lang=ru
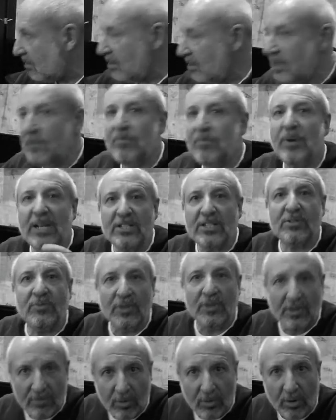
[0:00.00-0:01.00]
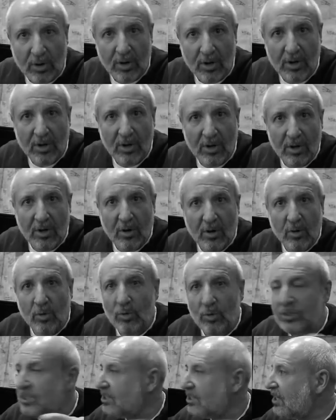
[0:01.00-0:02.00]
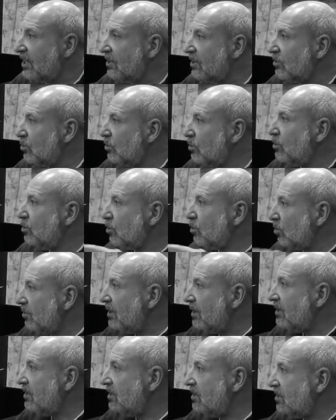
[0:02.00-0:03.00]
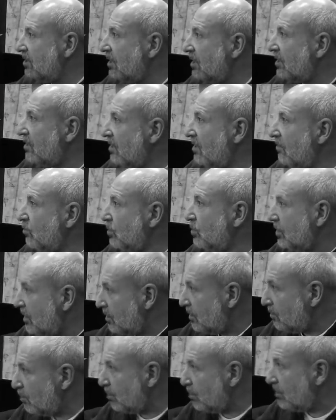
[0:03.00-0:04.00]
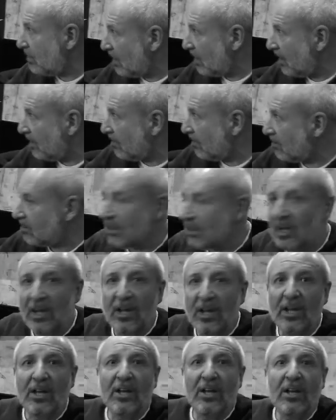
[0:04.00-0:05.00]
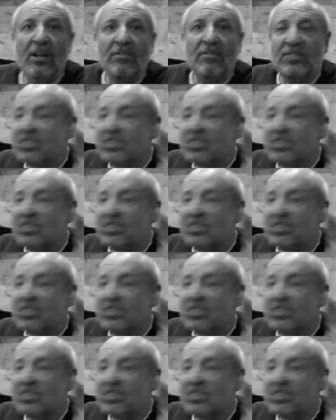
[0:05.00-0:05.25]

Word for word: и паствы его у стен той тюрьмы, где сидят девушки из Пусирая. Да, и в, и в